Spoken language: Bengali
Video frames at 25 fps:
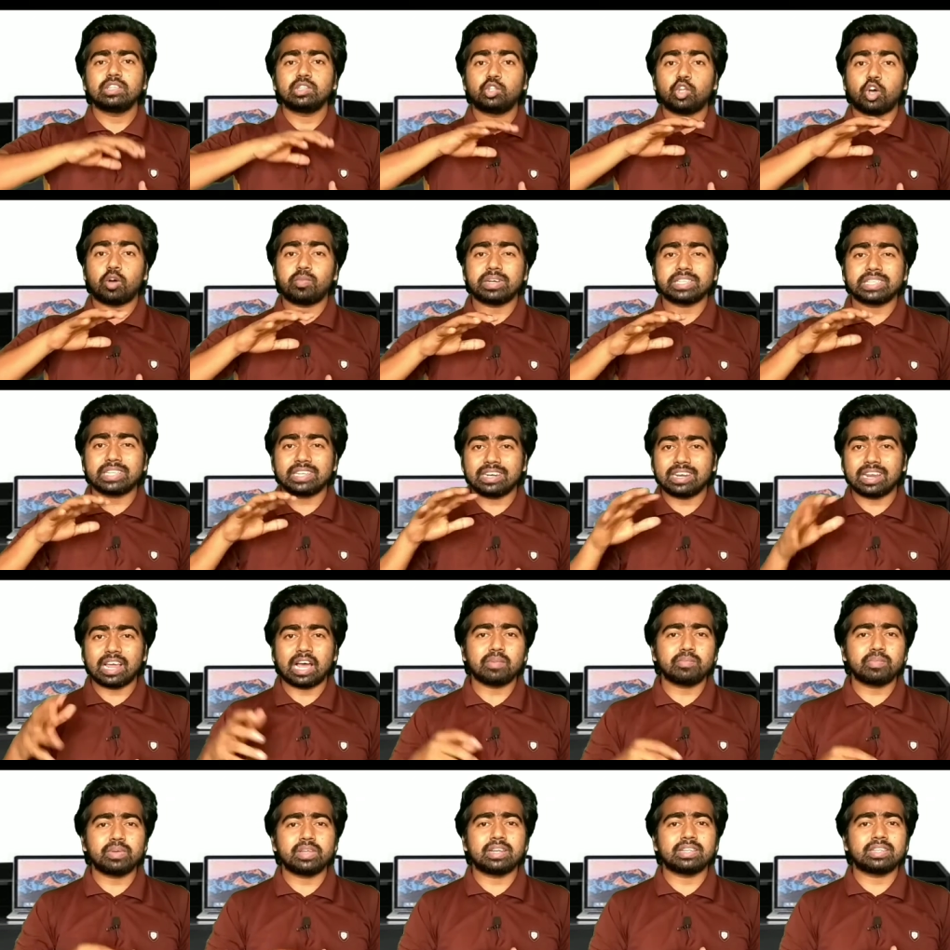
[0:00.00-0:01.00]
দমাতে না
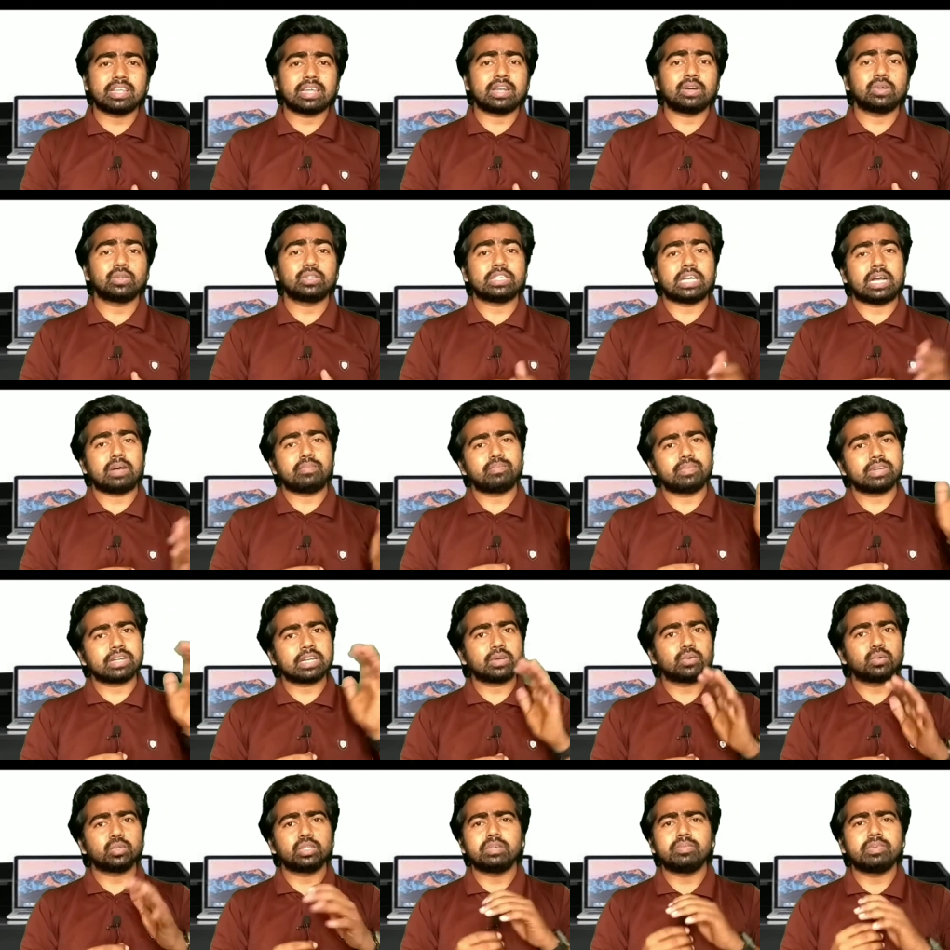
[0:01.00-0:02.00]
পেরে তারা হচ্ছে আপনাকে
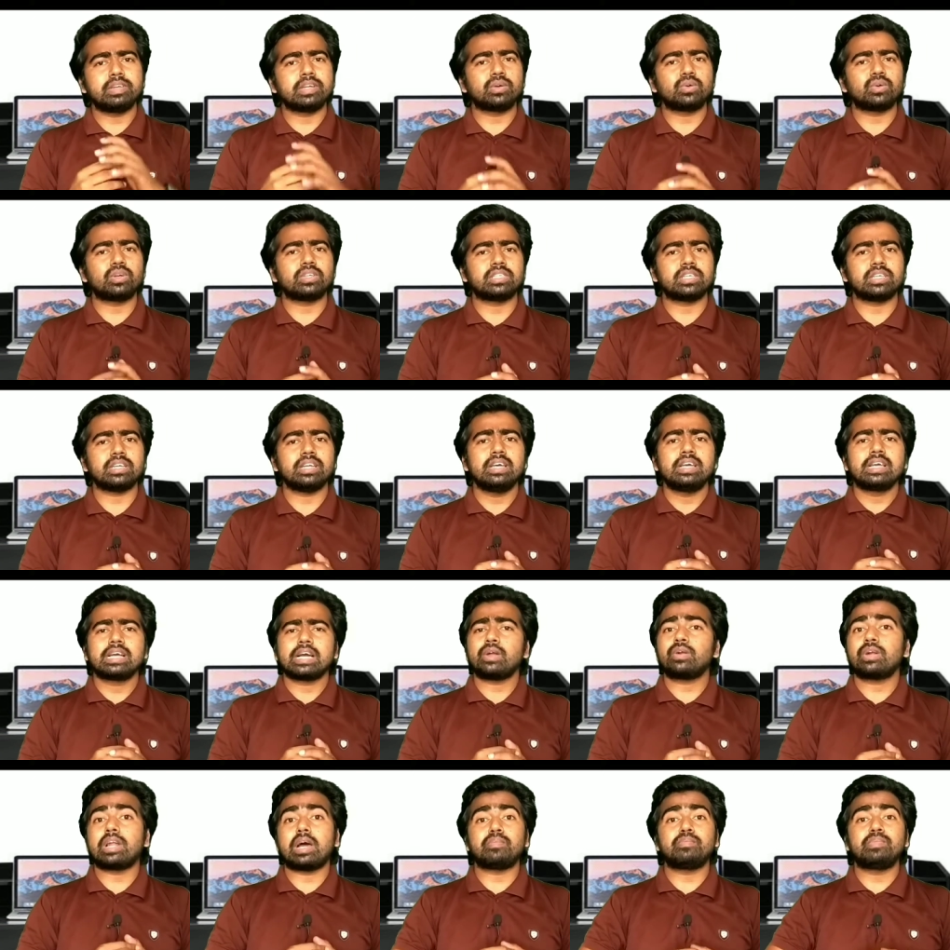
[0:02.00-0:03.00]
খুঁজে বের করেছেন
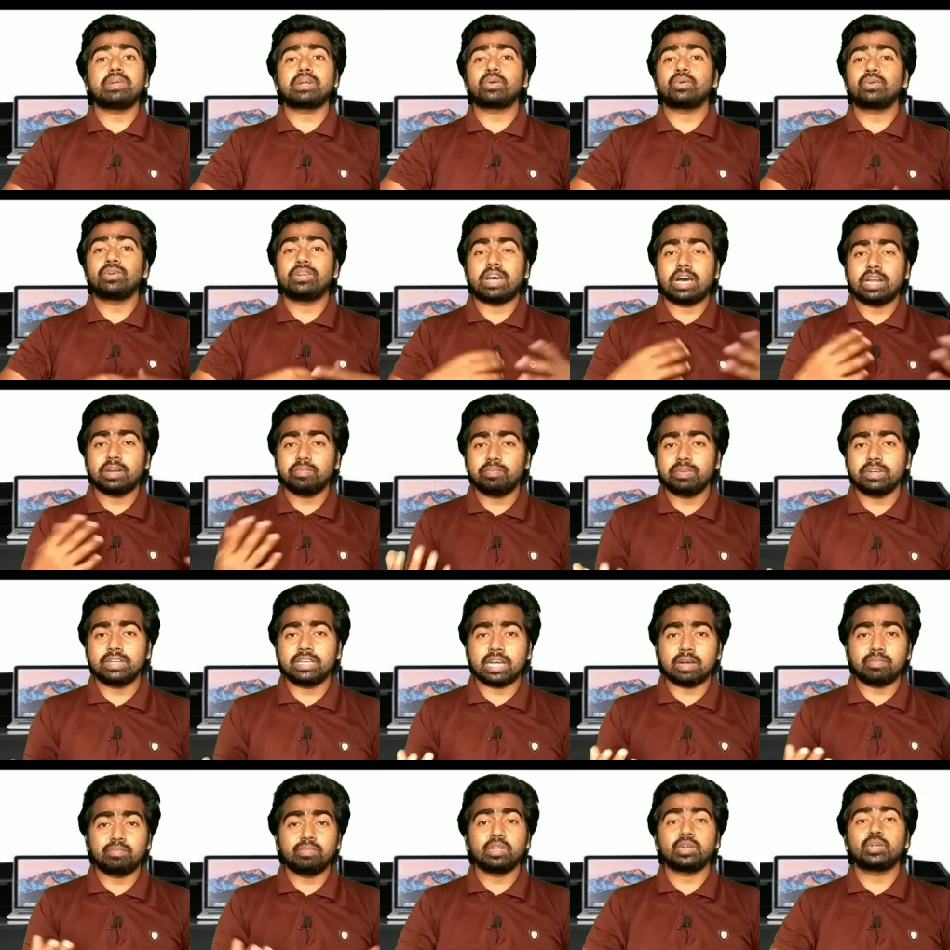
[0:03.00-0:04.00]
কারণ আপনি একটু ডানপিটে
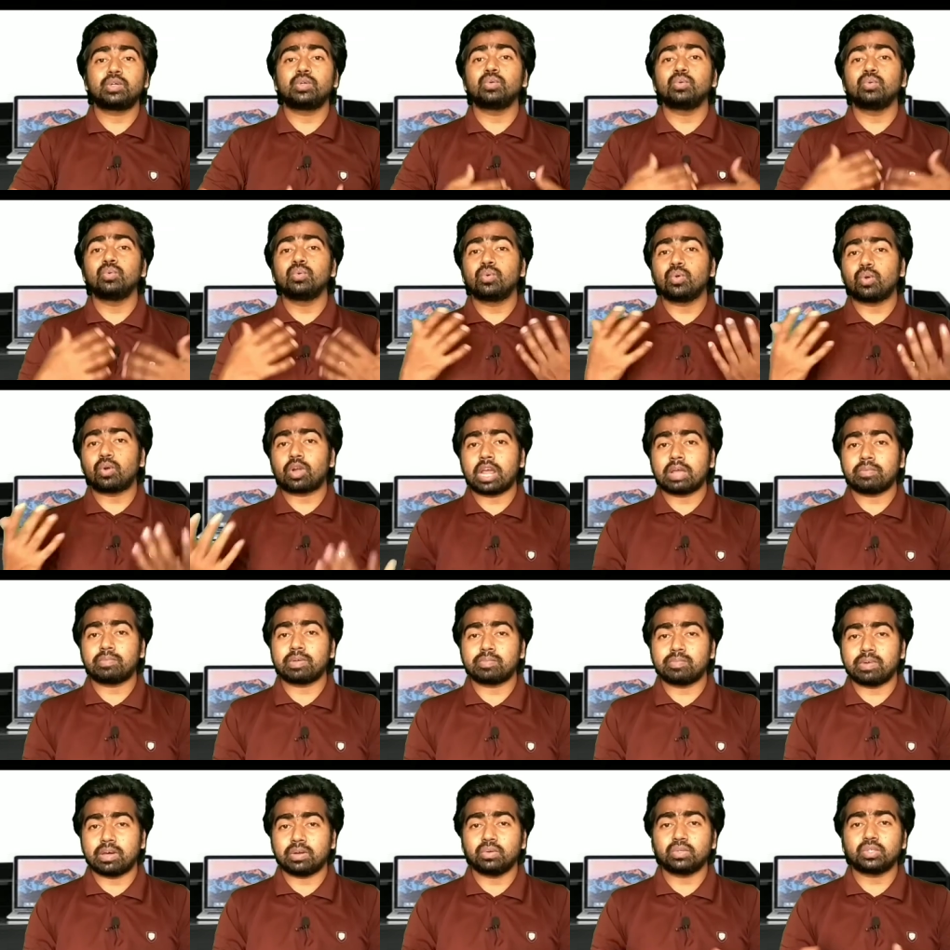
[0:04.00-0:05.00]
আপনি একটু উগ্র
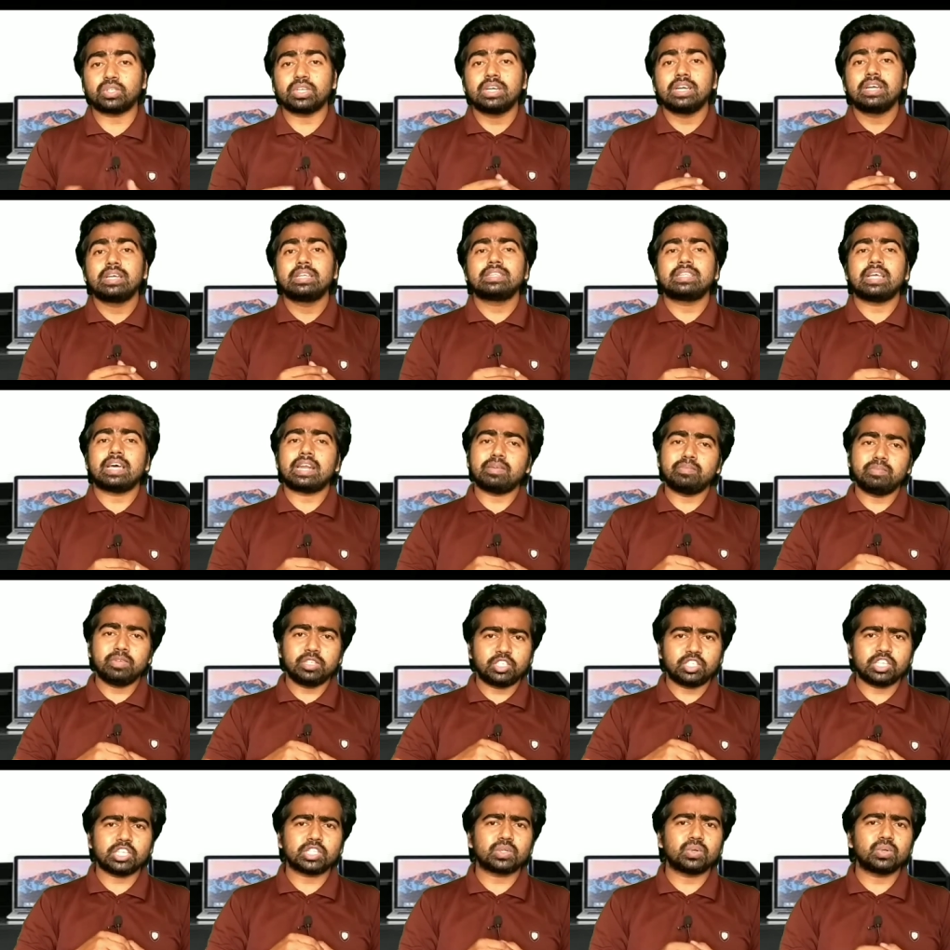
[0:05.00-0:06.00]
টাইপের মানুষ তারা
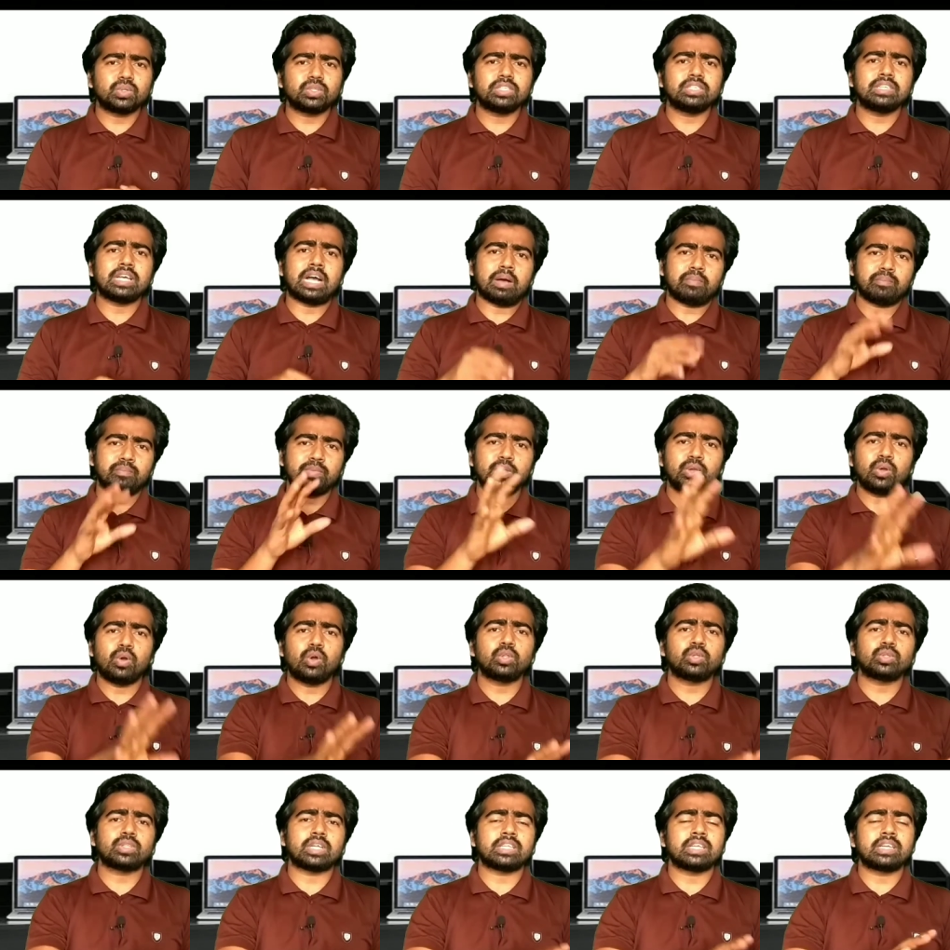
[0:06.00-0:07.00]
বিশ্বাস করছে যে আপনি
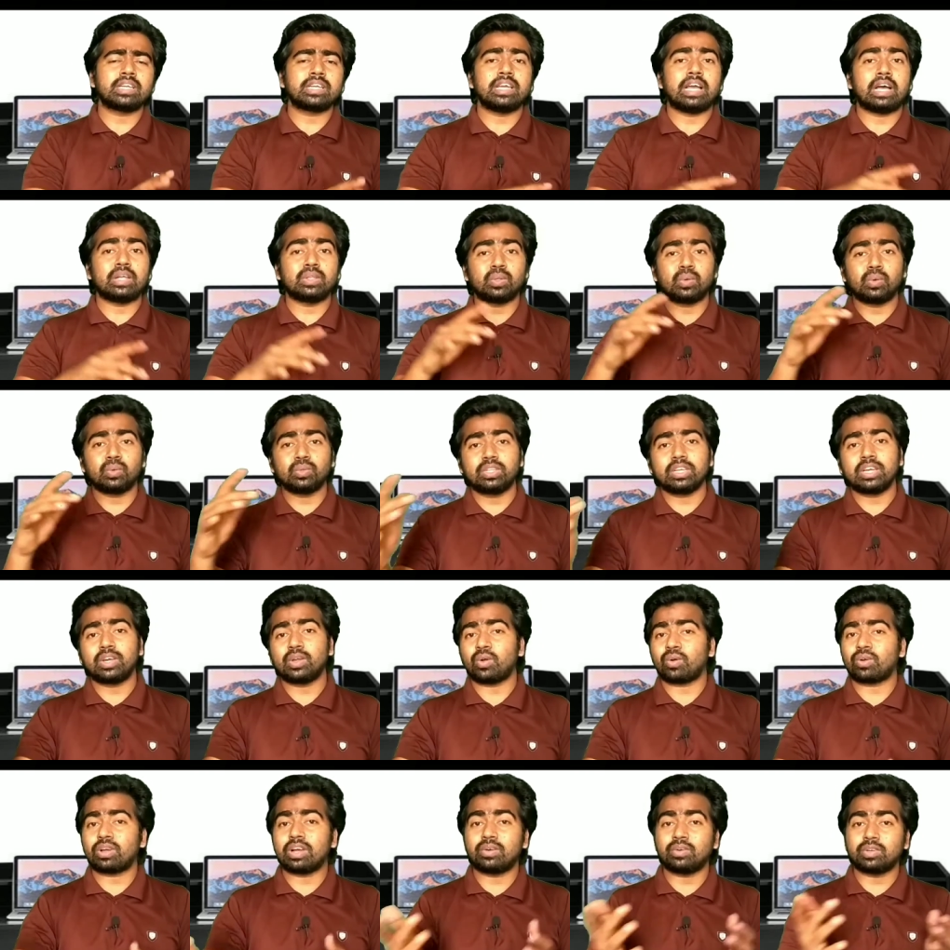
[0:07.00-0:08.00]
হয়তো তাদেরকে আন্দোলন থেকে
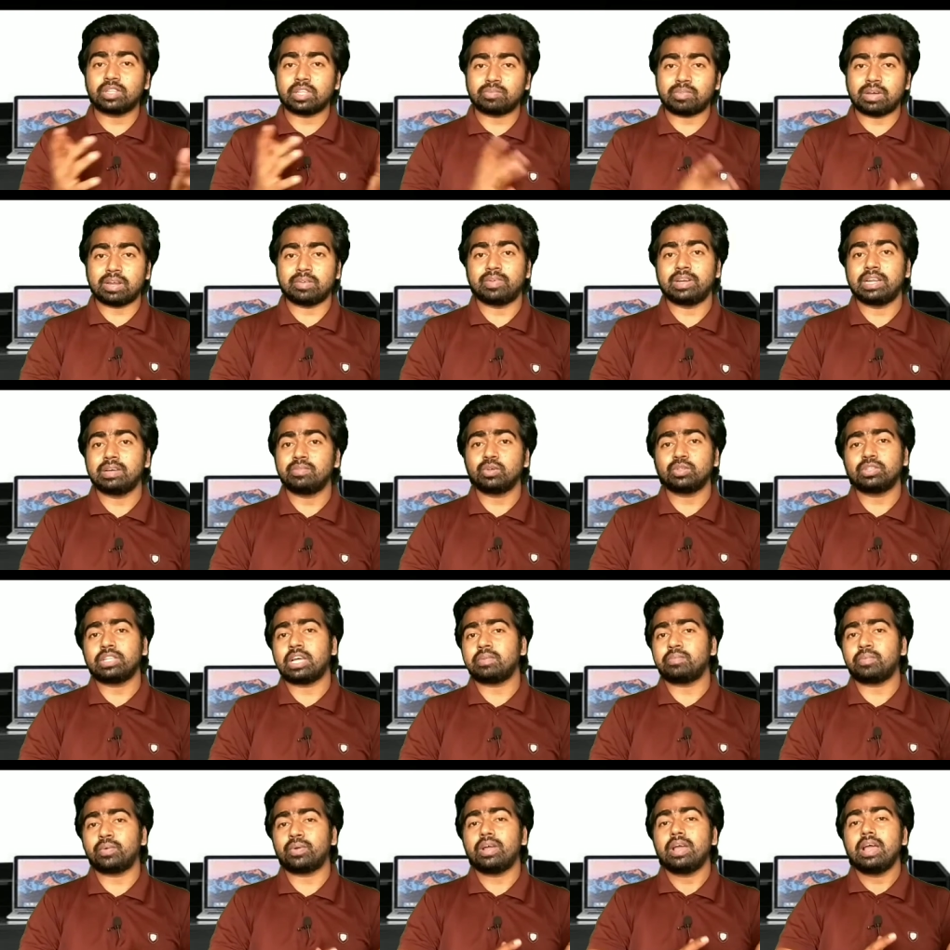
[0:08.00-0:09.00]
রক্ষা করতে পারবেন এবং
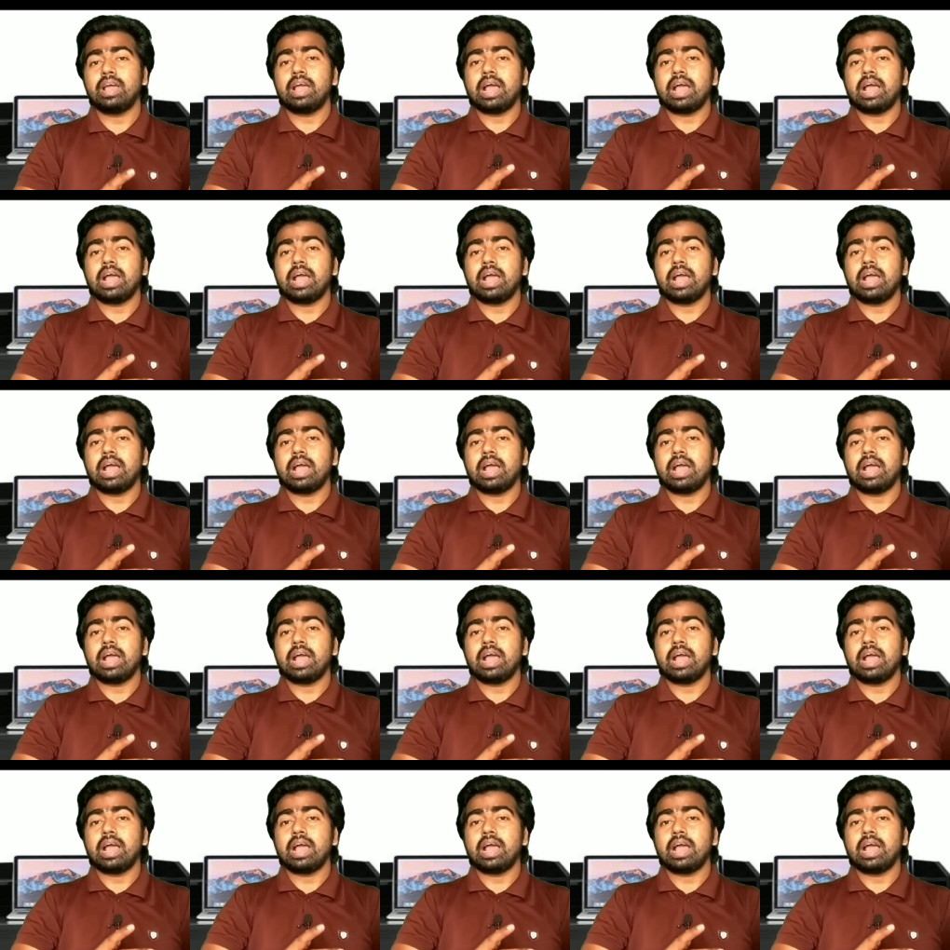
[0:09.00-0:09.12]
তারপর